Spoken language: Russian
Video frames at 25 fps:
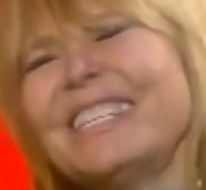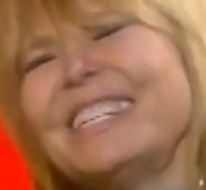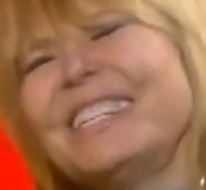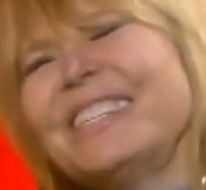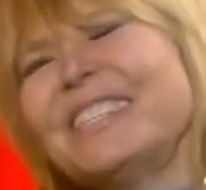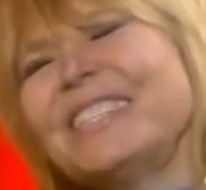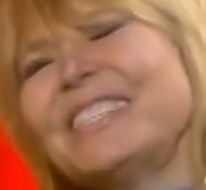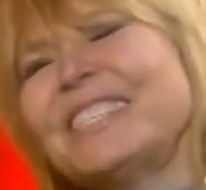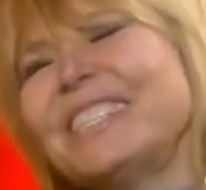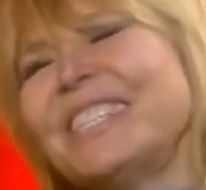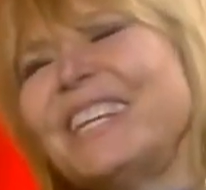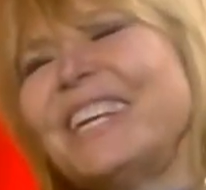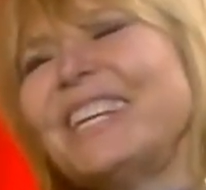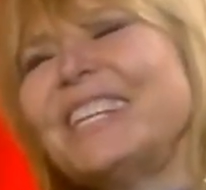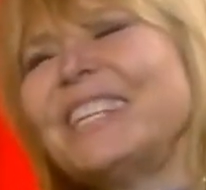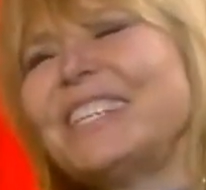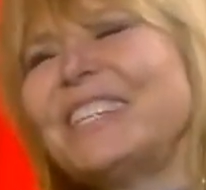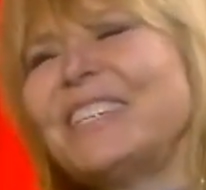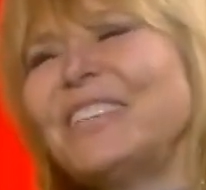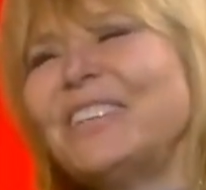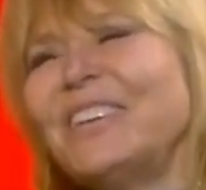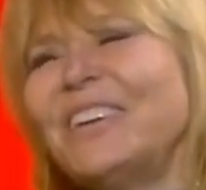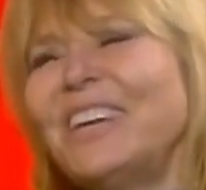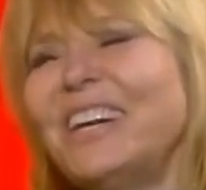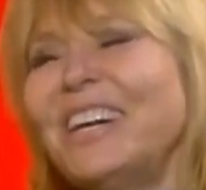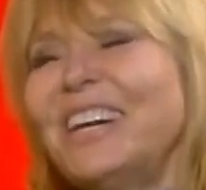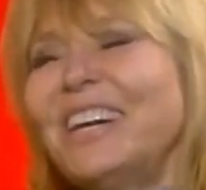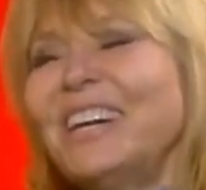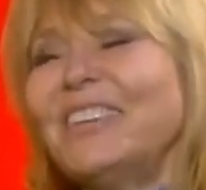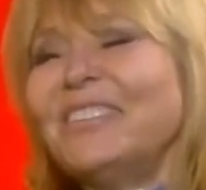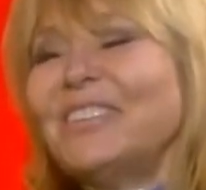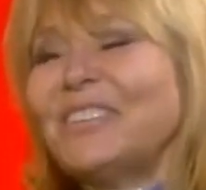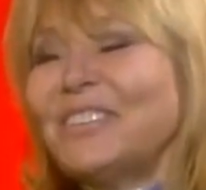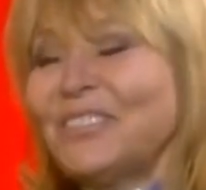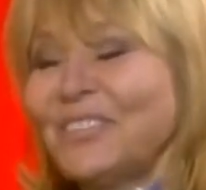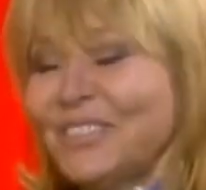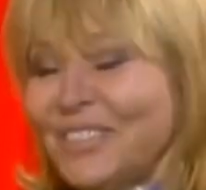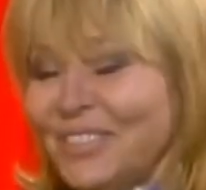И он снял ее.
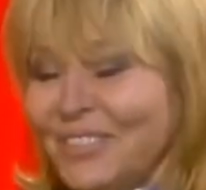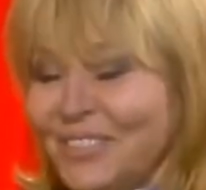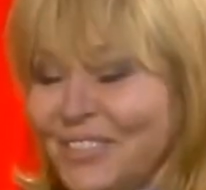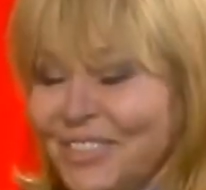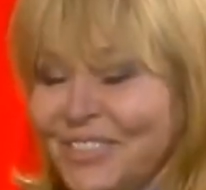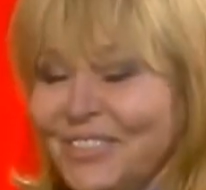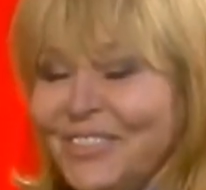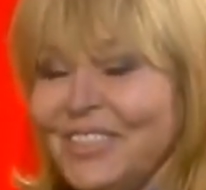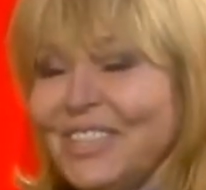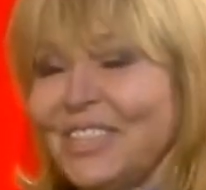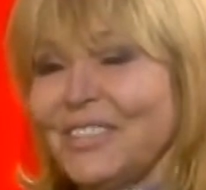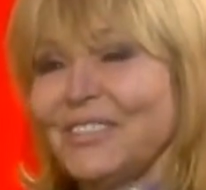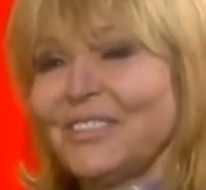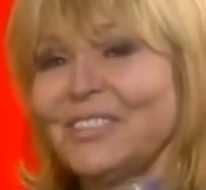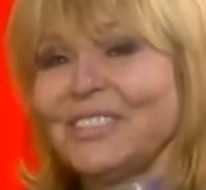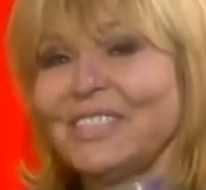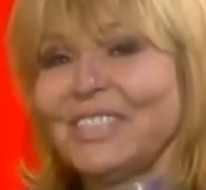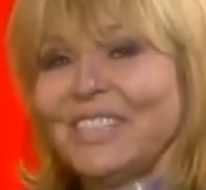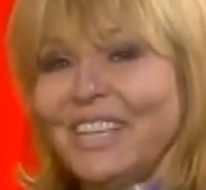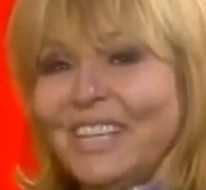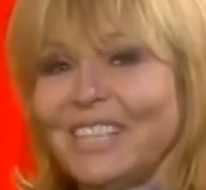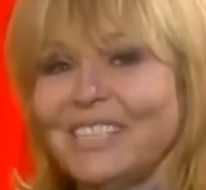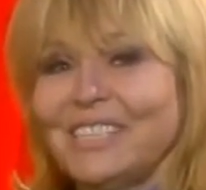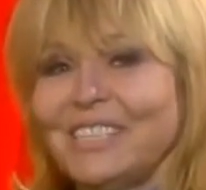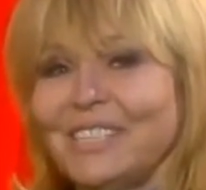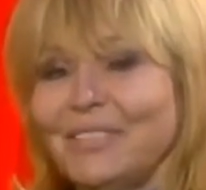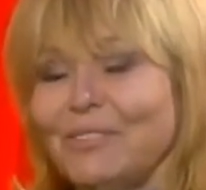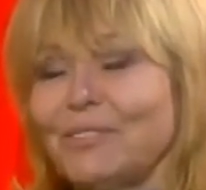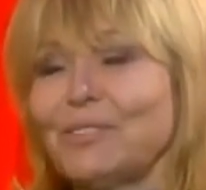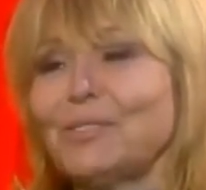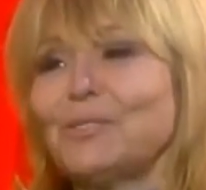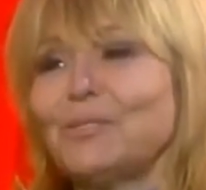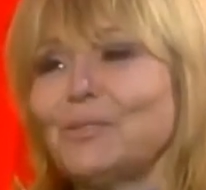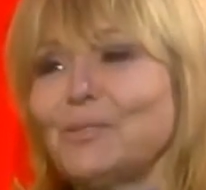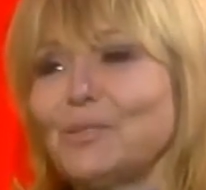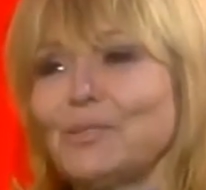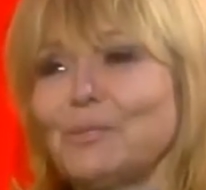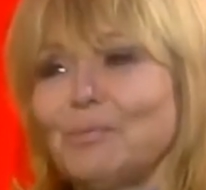Вот удивительно, он снял
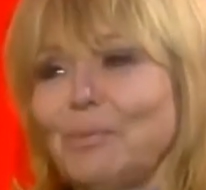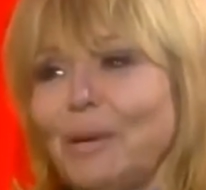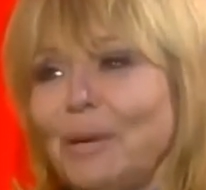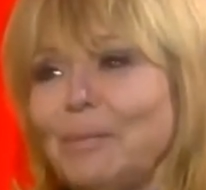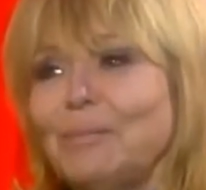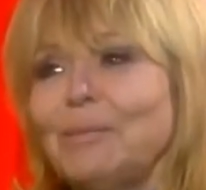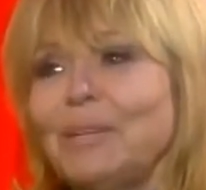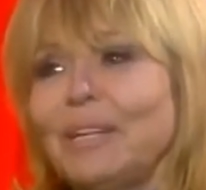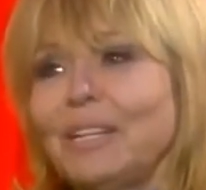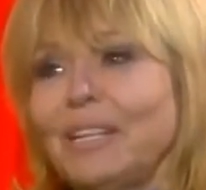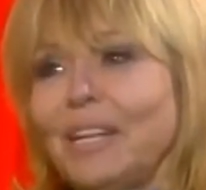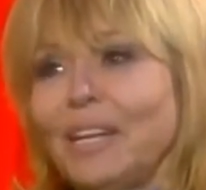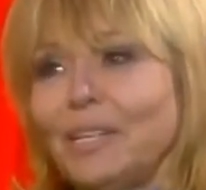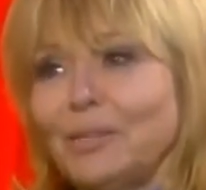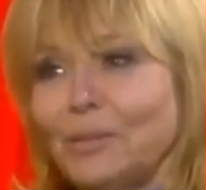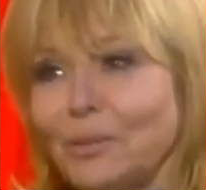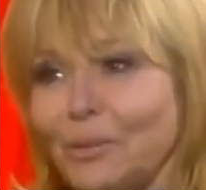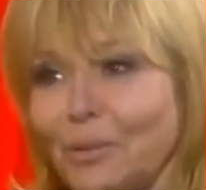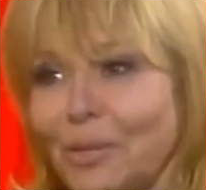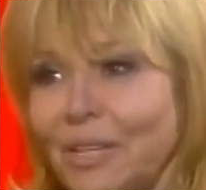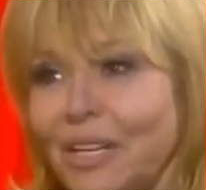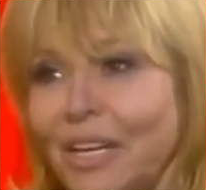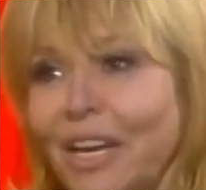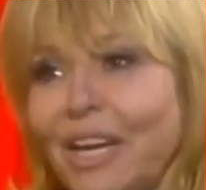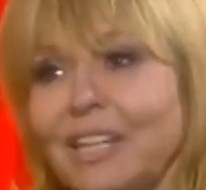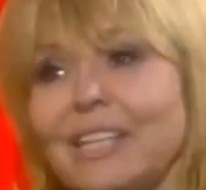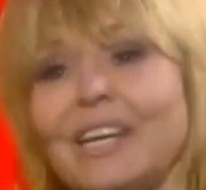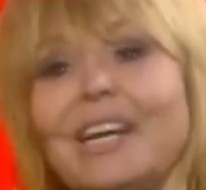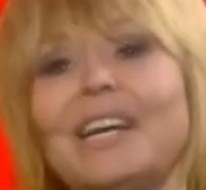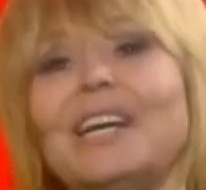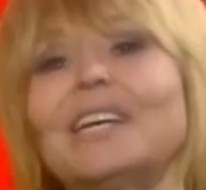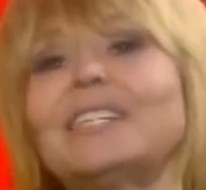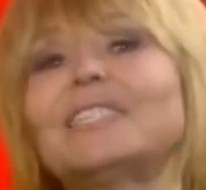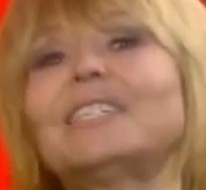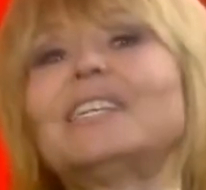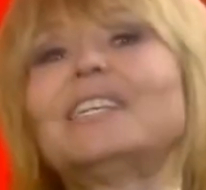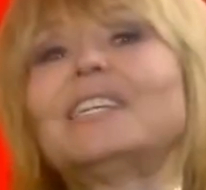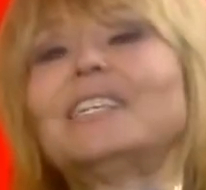девушку, тоже по имени Анатолий. Она
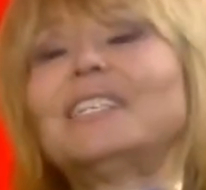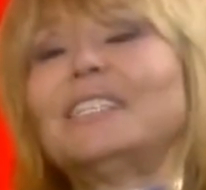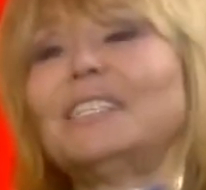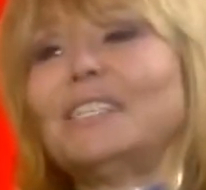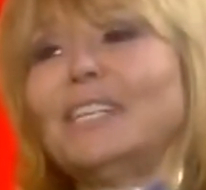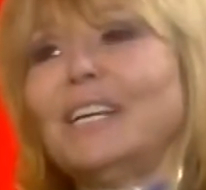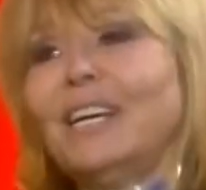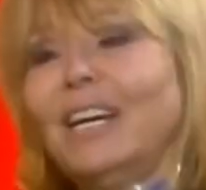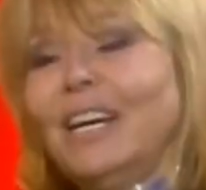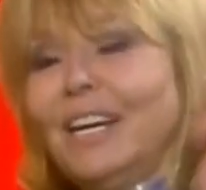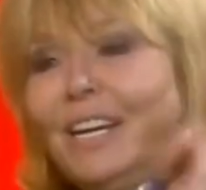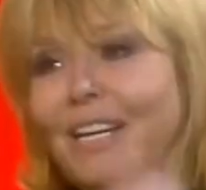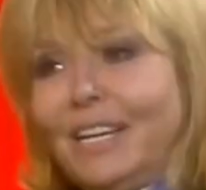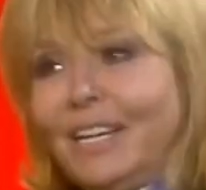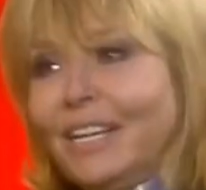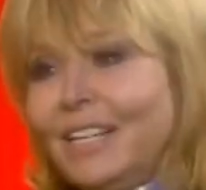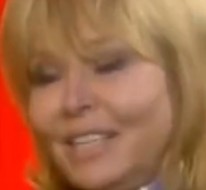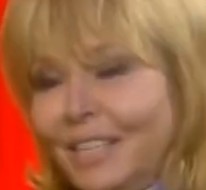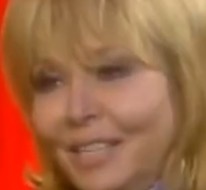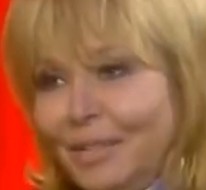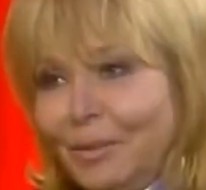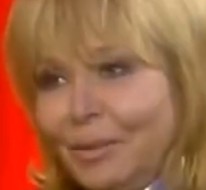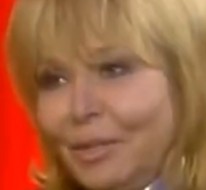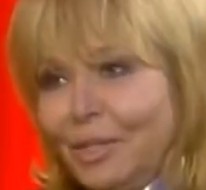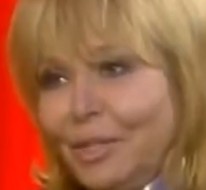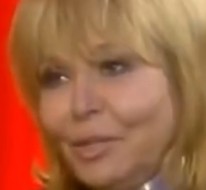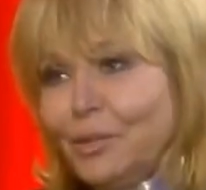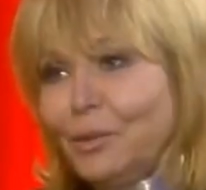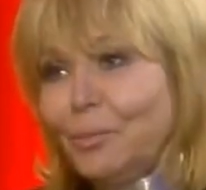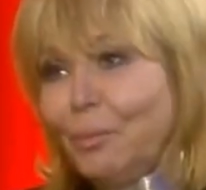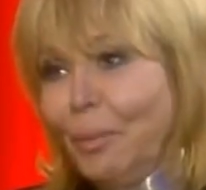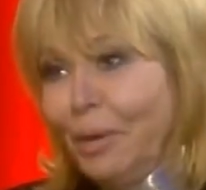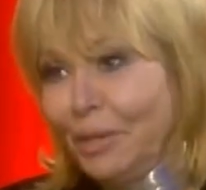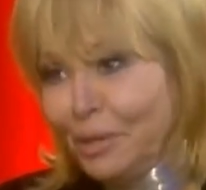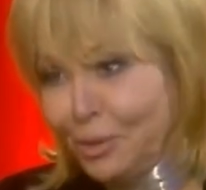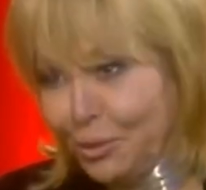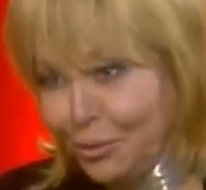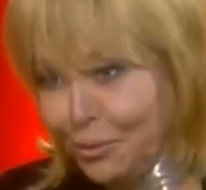оказалась э,
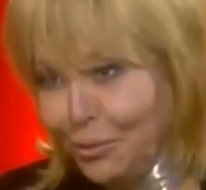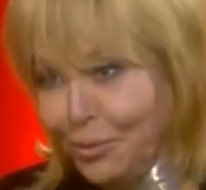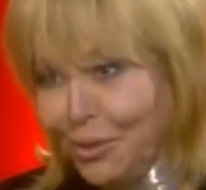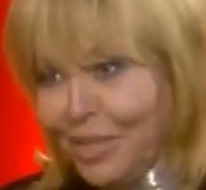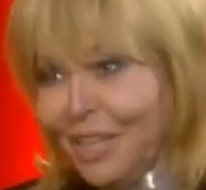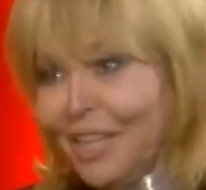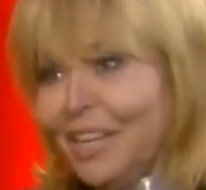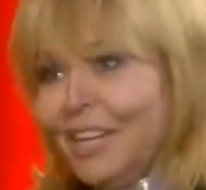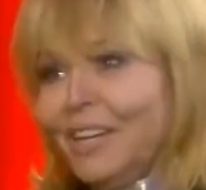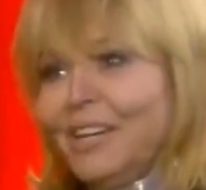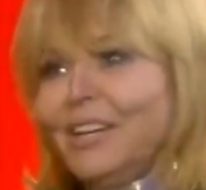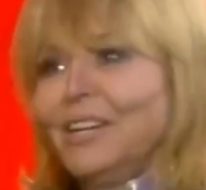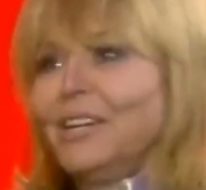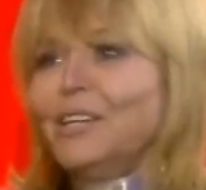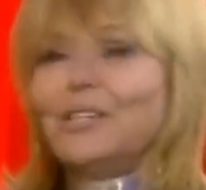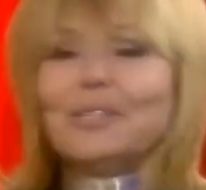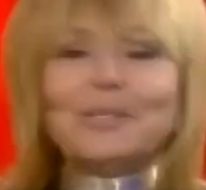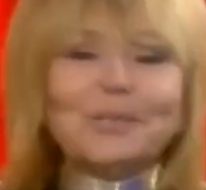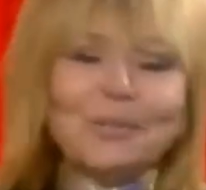ее подругой,